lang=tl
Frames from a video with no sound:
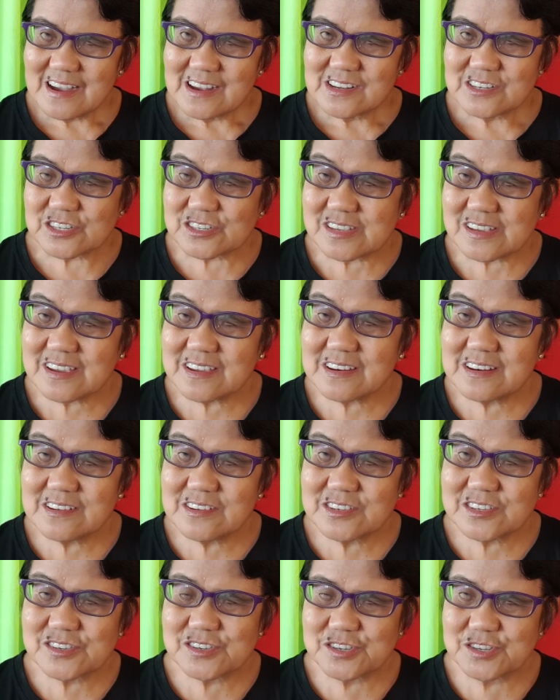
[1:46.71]

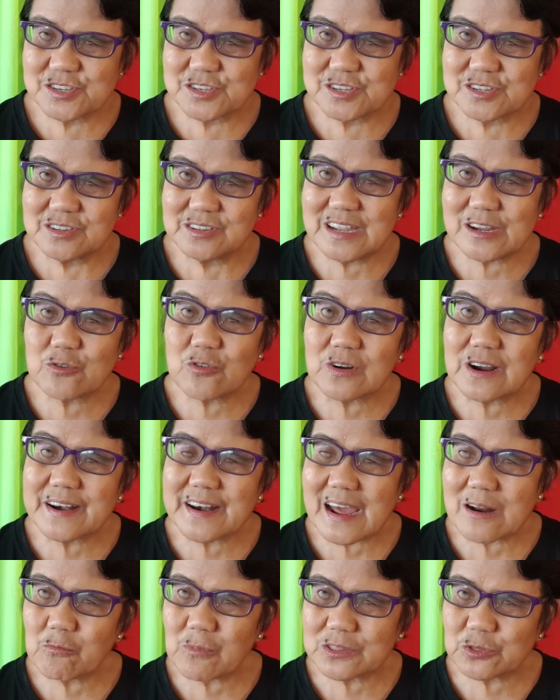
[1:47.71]
since di ko
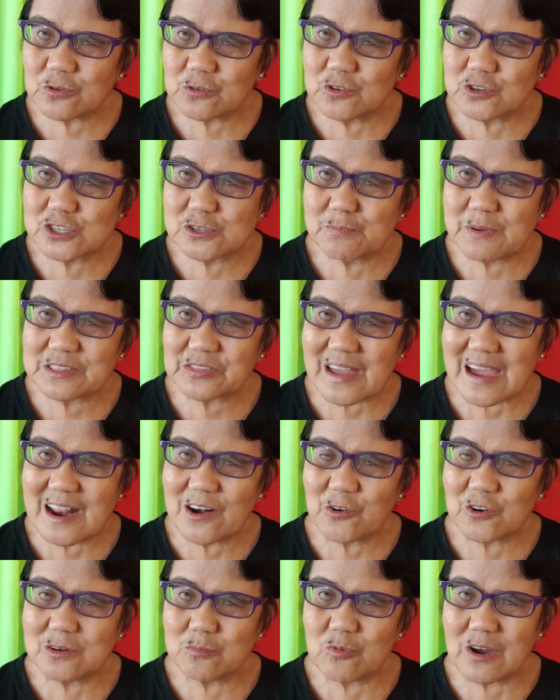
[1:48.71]
ganahan matug hospital
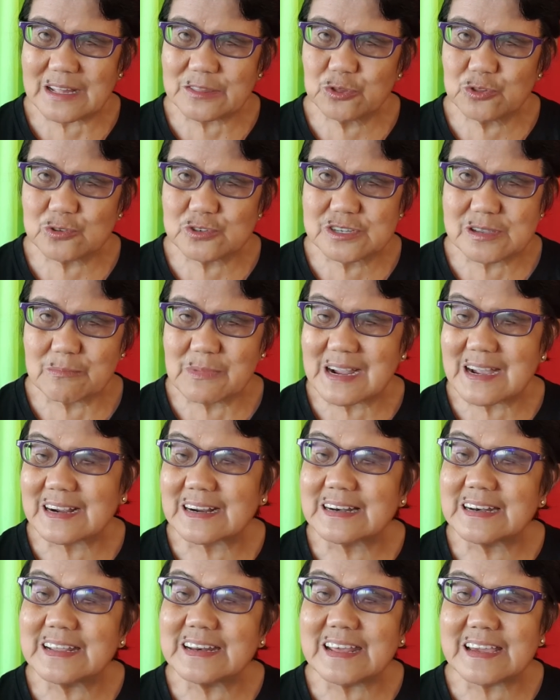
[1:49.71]
or moadto sa mga
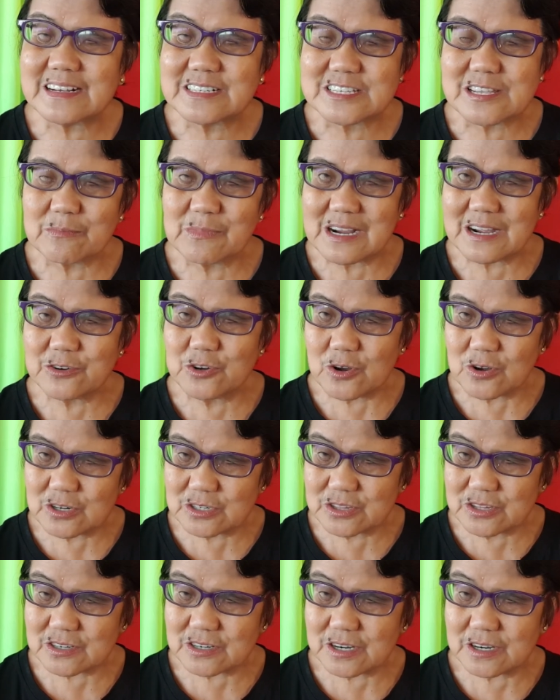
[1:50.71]
clinic sa mga
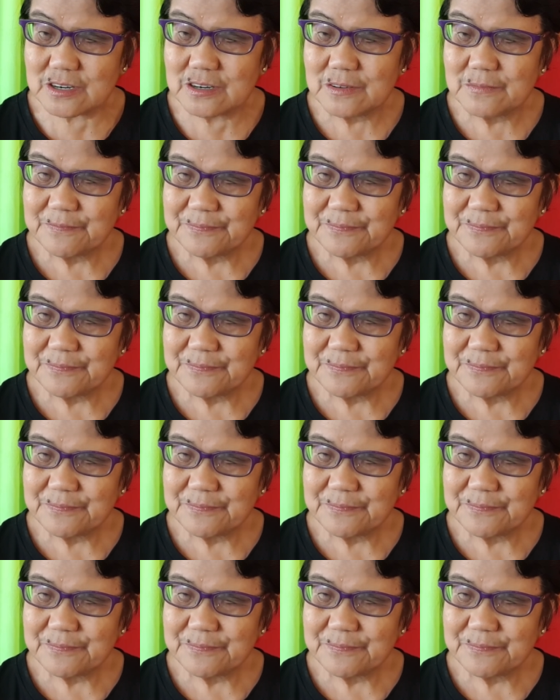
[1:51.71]
doctor